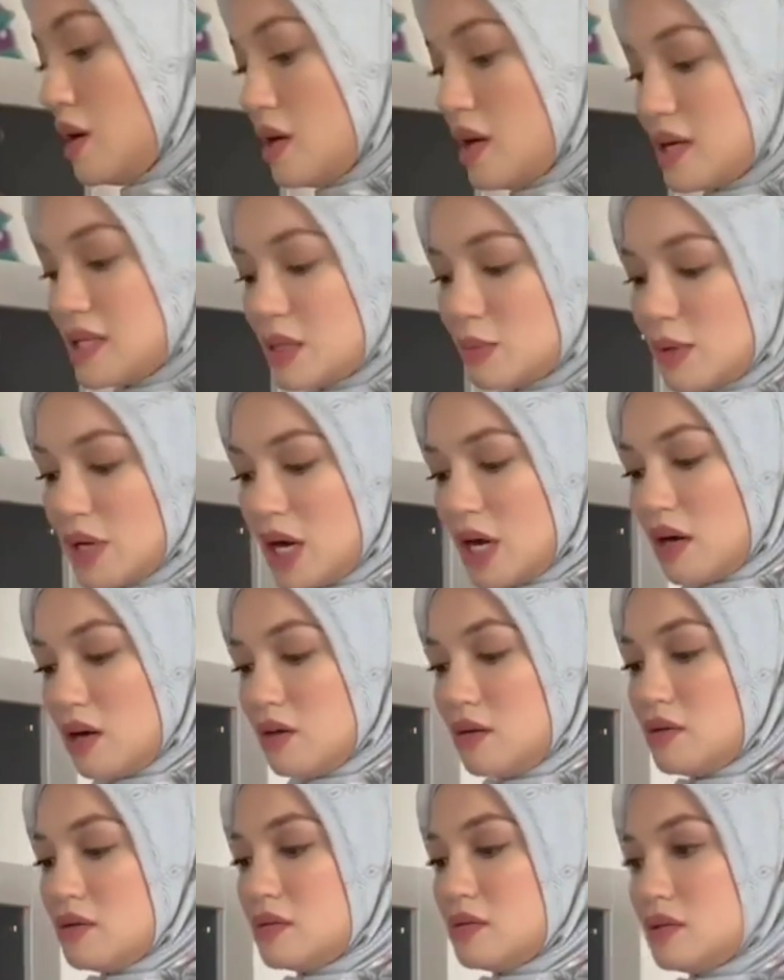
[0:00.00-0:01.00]
berkenaan.
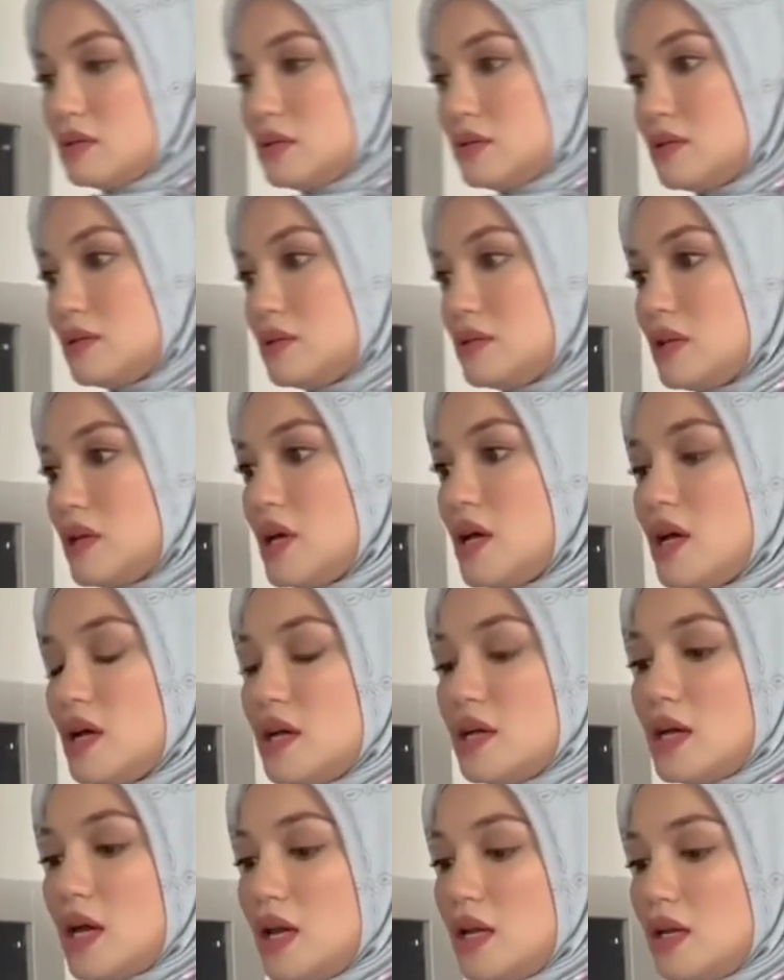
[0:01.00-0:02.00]
Perkongsian
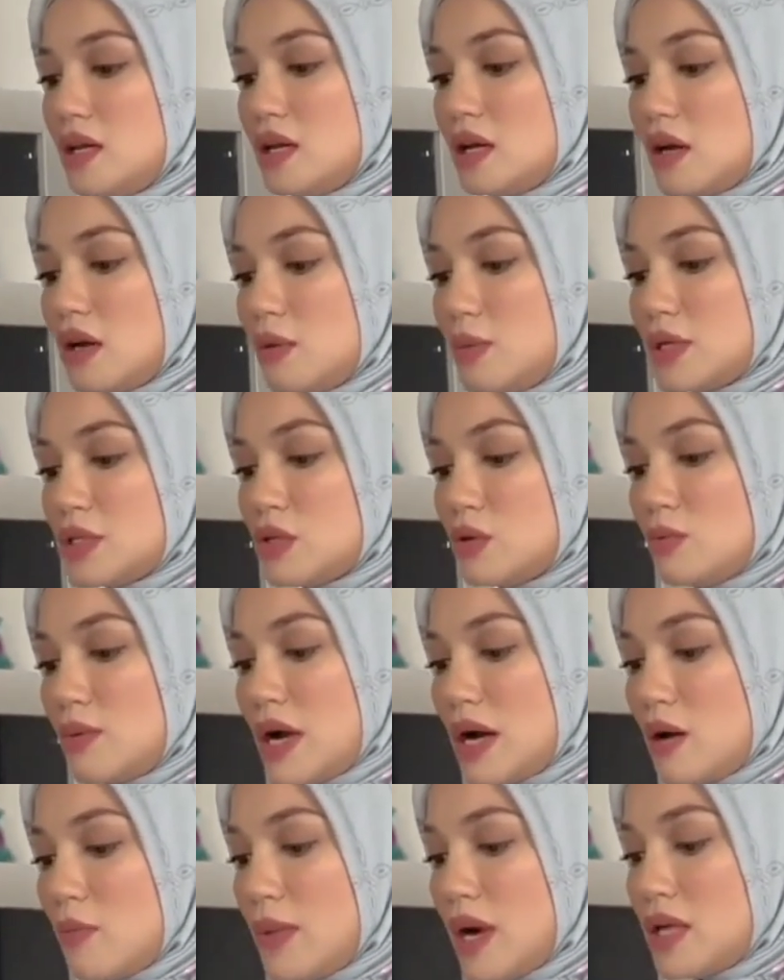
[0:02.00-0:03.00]
video itu
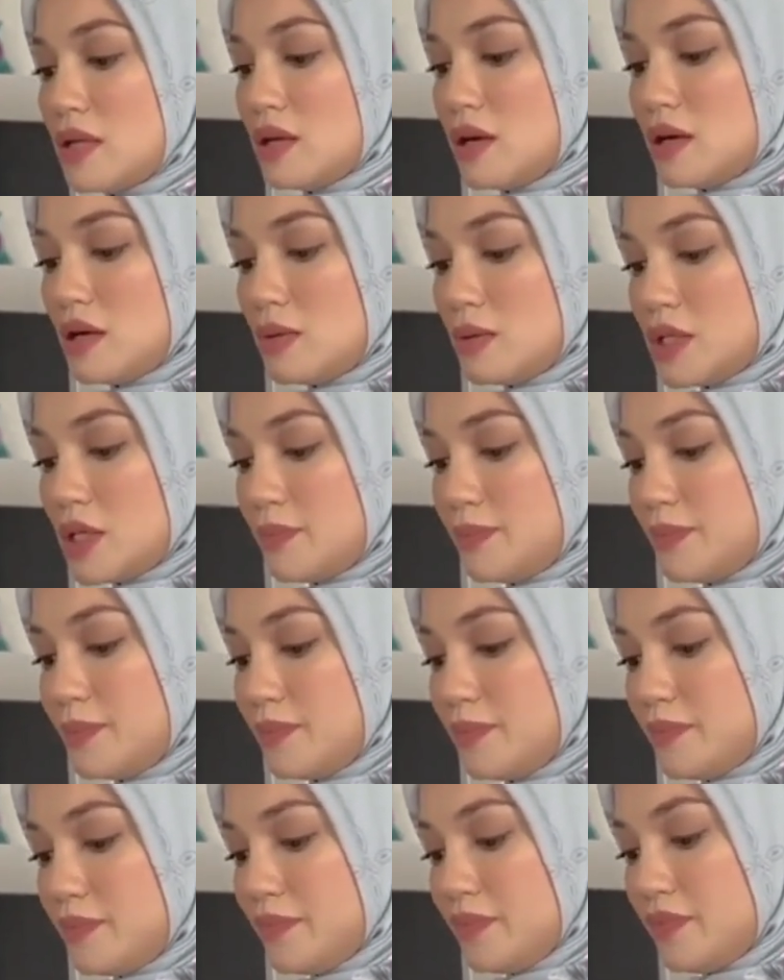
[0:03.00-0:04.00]
mendapat pelbagai
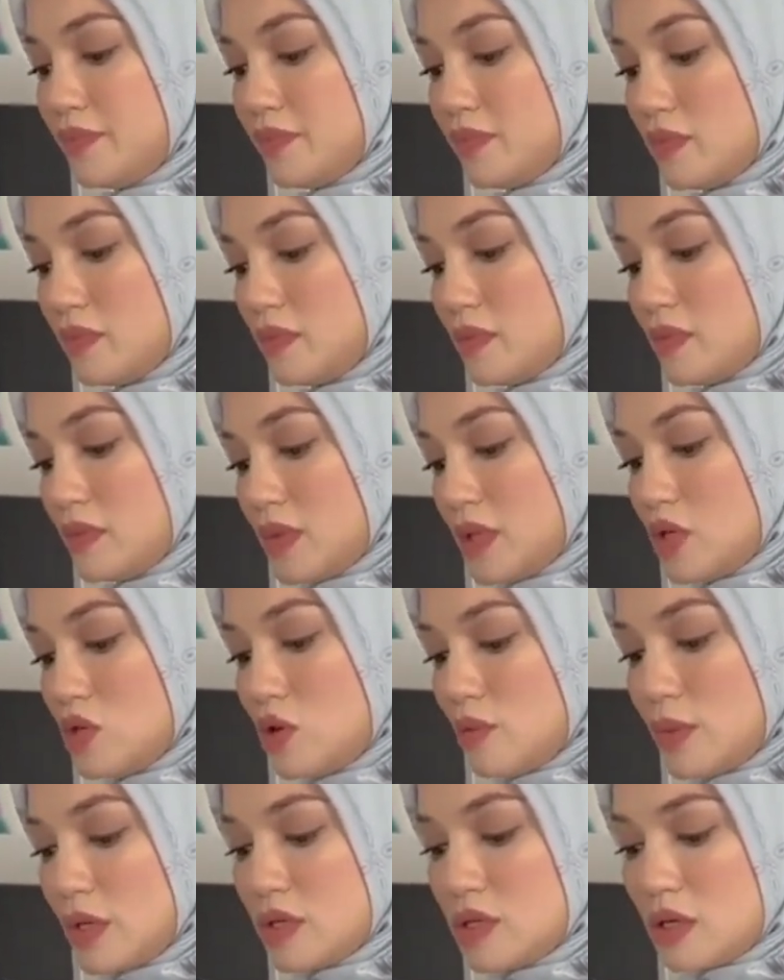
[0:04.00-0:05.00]
reaksi daripada
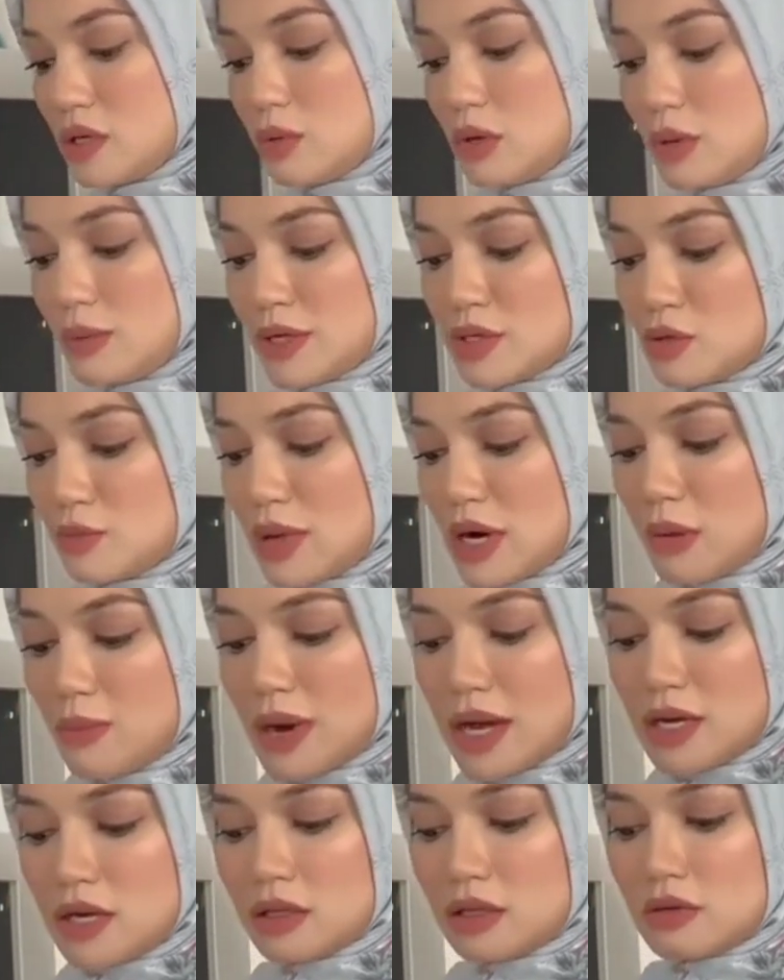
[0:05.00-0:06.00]
netizen
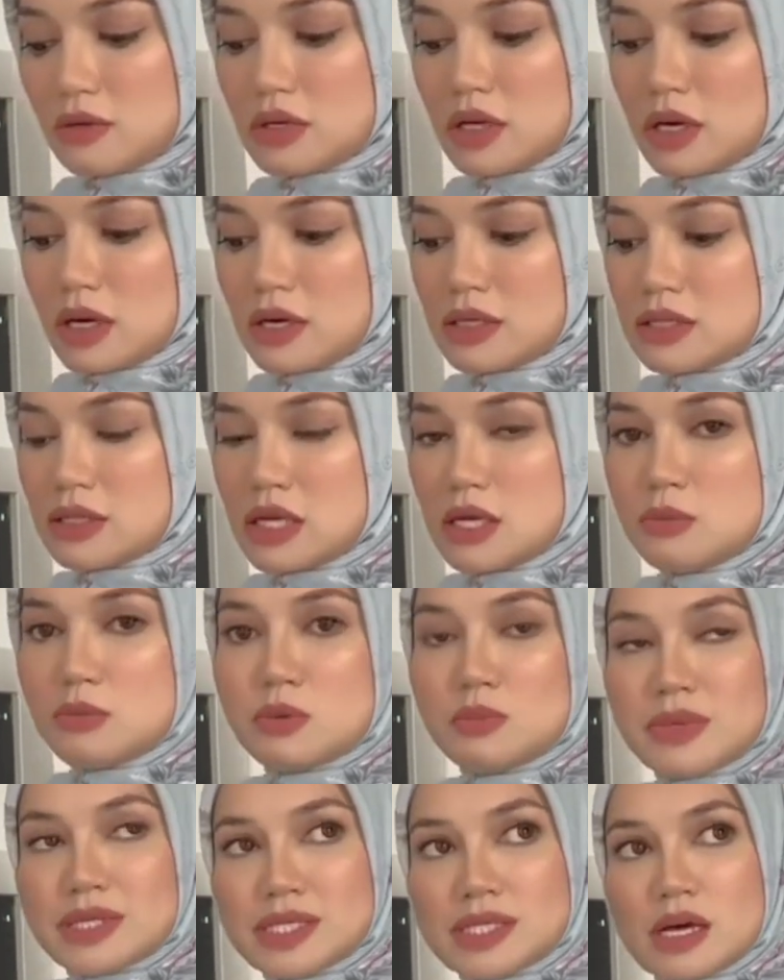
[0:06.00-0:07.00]
yang memuji sikap
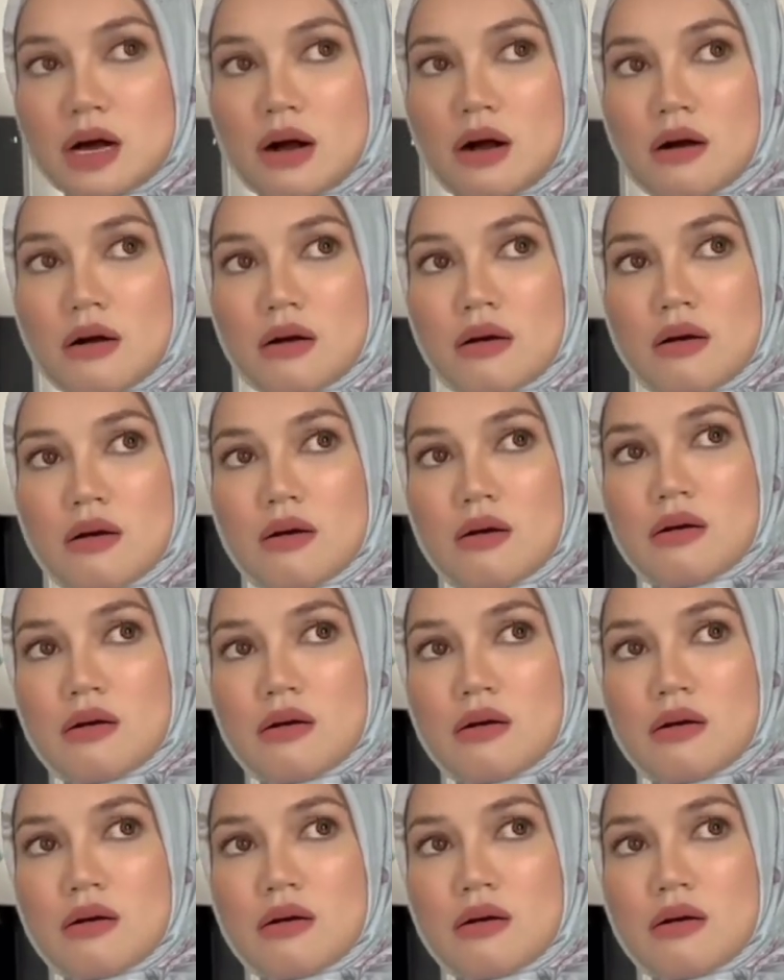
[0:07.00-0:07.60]
murah hati